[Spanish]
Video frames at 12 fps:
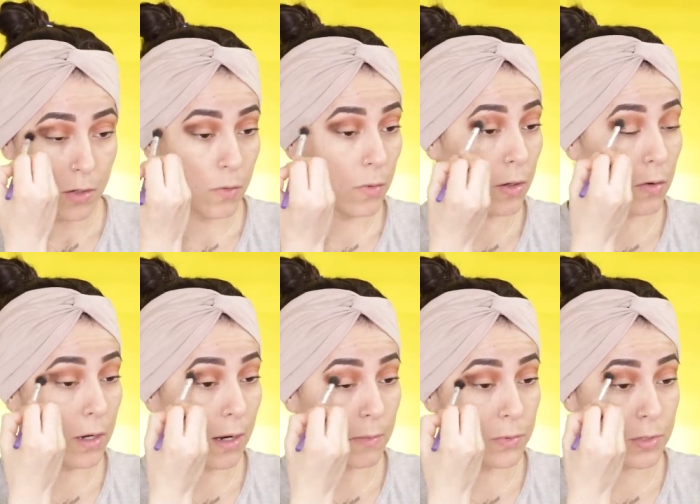lo único
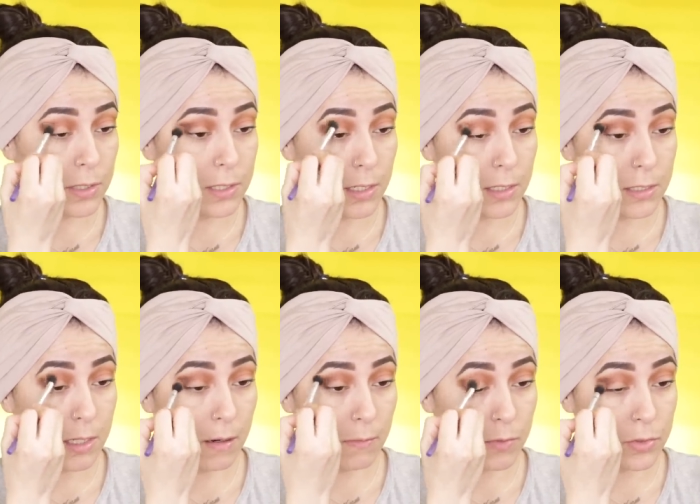que vamos a hacer es
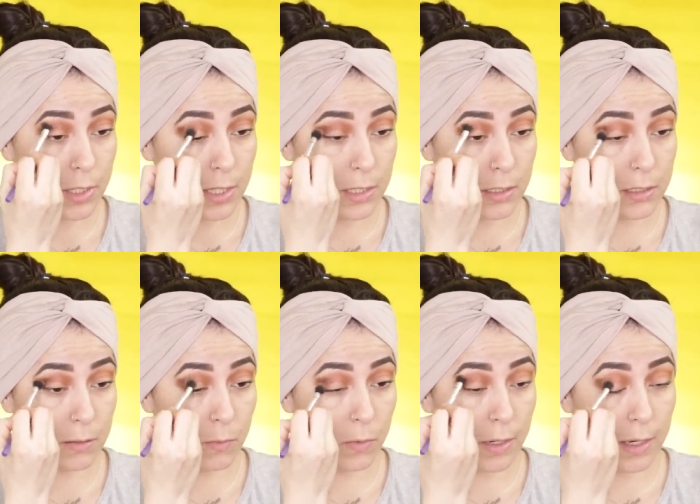que vamos a,
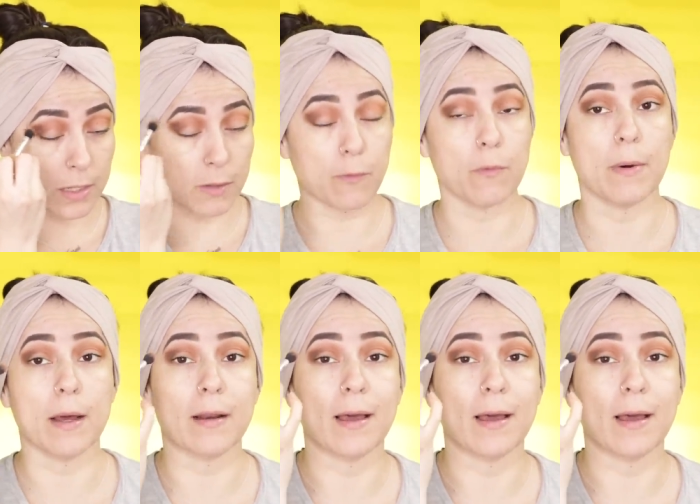difumar, a difumar,